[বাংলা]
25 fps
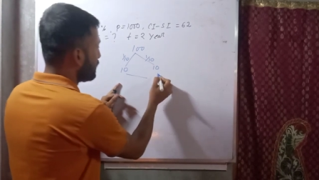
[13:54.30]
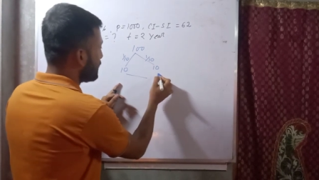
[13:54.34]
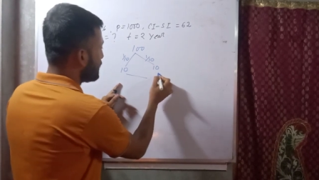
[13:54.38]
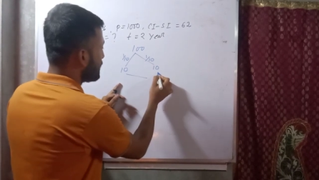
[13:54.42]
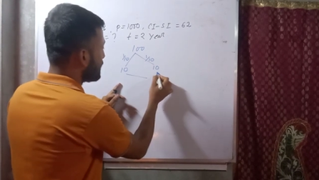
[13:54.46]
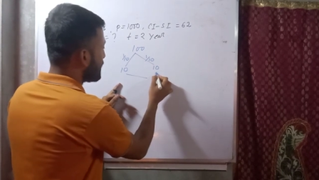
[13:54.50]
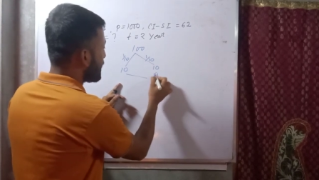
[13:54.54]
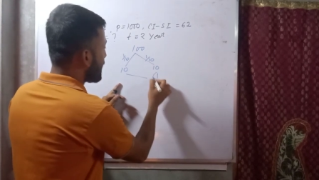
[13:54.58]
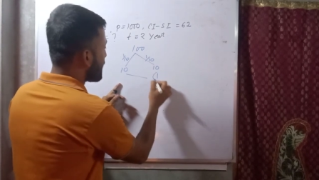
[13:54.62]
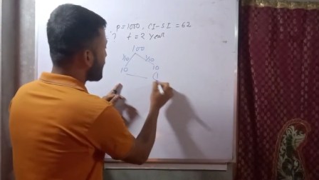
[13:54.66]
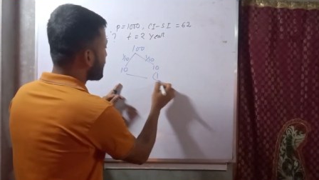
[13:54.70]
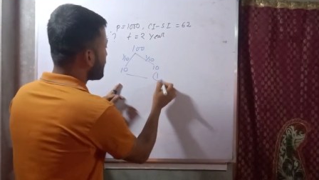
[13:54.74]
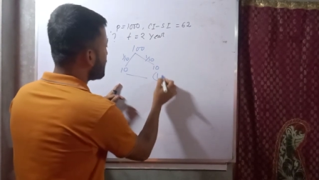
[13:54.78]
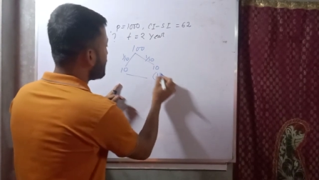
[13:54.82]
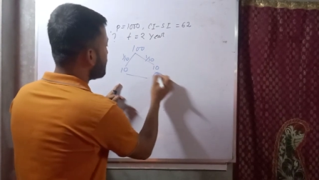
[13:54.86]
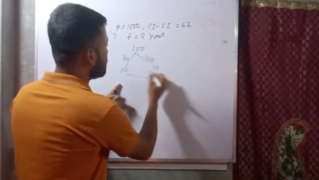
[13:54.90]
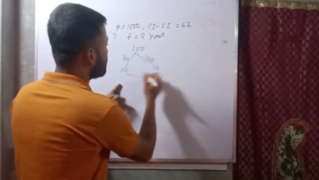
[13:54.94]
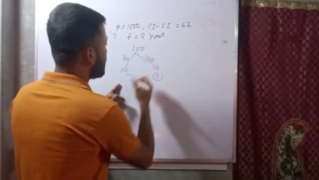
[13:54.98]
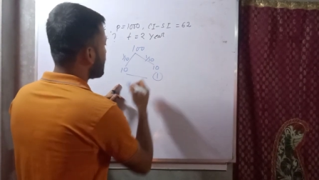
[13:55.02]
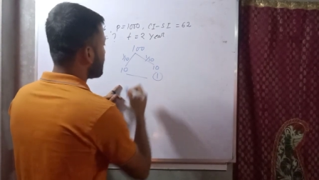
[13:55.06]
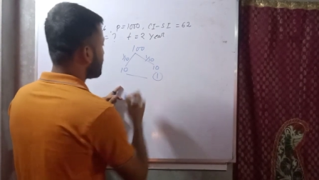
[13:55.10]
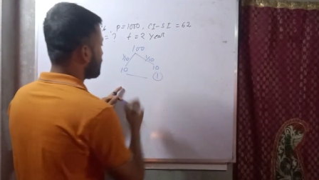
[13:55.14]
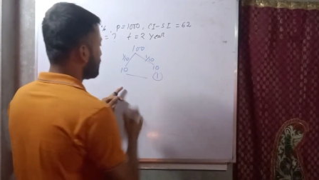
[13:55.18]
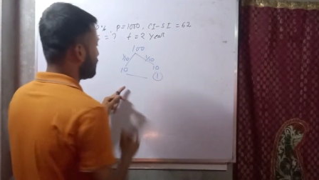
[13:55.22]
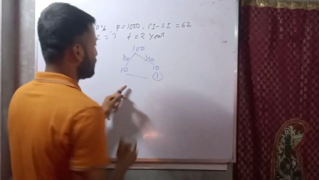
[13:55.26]
এই একের
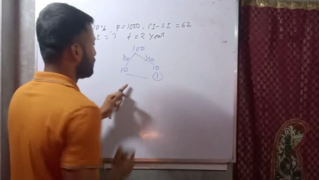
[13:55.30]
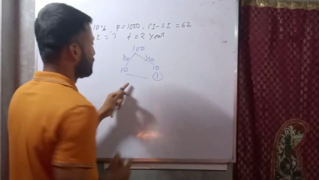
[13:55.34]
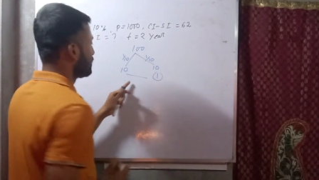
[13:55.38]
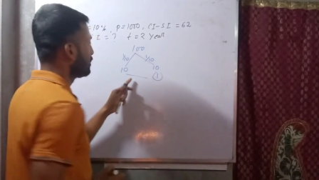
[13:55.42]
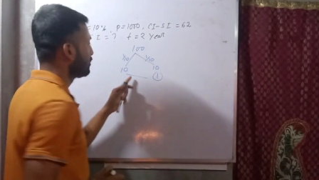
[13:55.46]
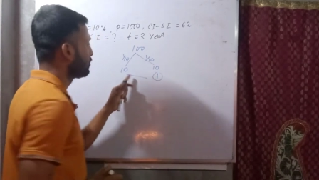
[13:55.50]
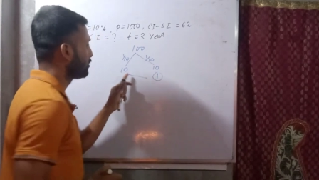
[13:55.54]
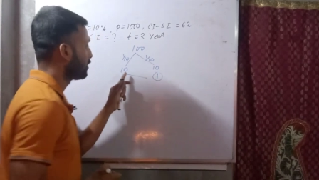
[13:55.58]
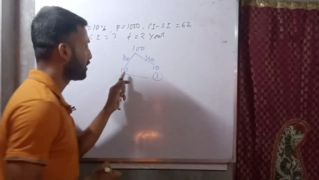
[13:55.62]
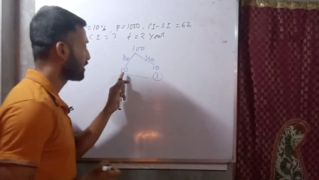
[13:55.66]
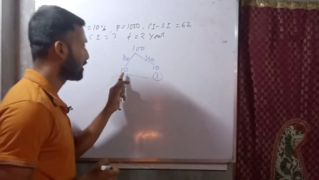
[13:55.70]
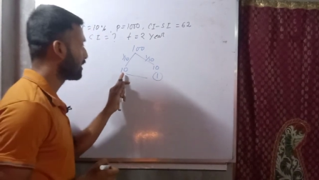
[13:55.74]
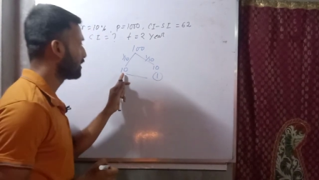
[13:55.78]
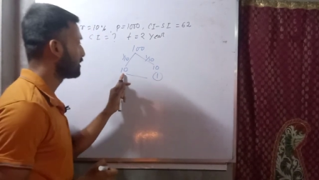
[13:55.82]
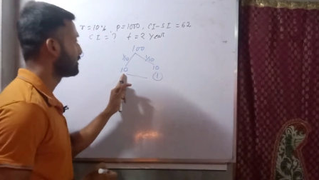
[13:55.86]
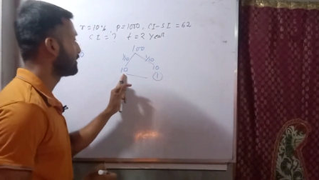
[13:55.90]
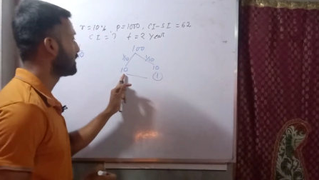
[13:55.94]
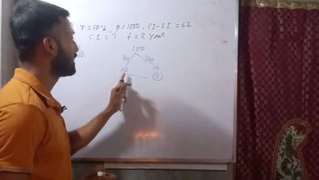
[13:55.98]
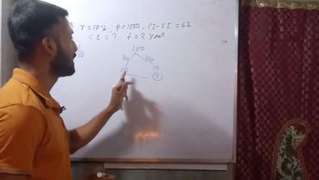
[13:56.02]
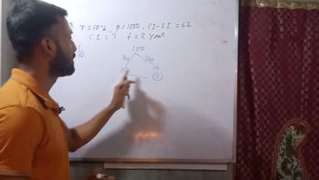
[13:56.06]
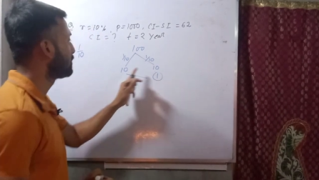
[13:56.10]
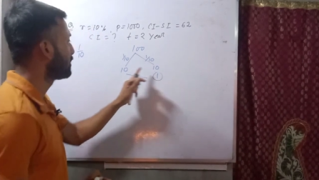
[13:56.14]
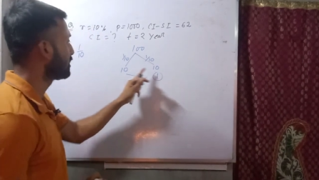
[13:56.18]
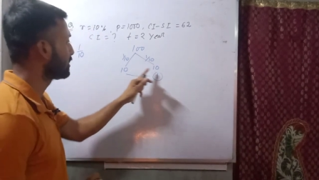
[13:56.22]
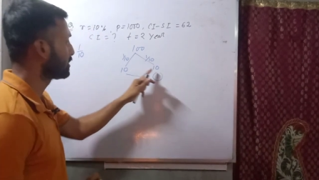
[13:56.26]
মান তাই তো এখানে
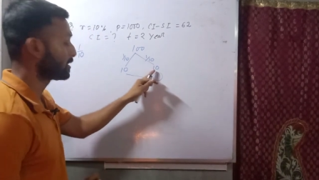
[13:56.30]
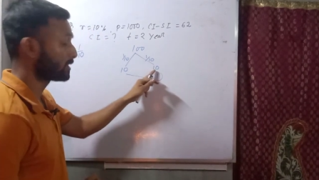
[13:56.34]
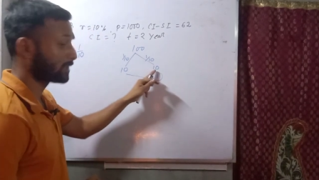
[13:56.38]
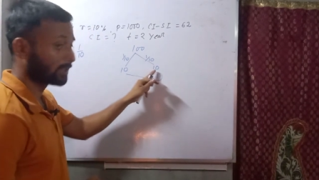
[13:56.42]
সিআই মাইনাস